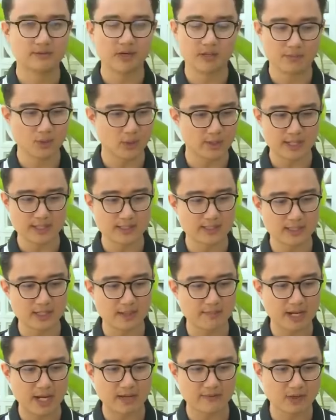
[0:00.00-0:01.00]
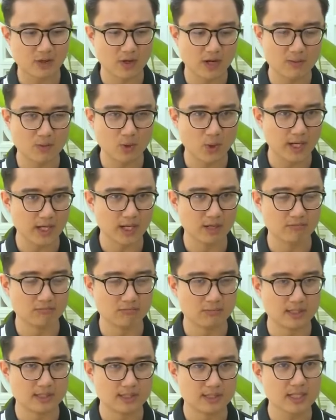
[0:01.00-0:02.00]
và Beyond Dancing năm nay phải nói là một hoạt động
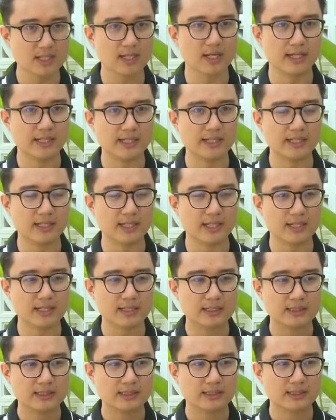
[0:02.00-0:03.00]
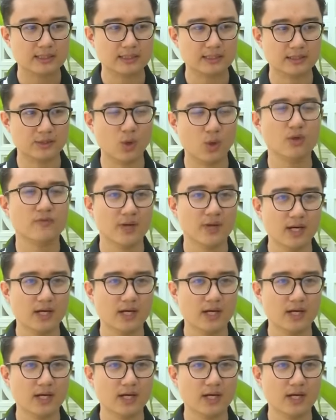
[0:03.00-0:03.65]
ờ, rất là ý nghĩa ờ, đối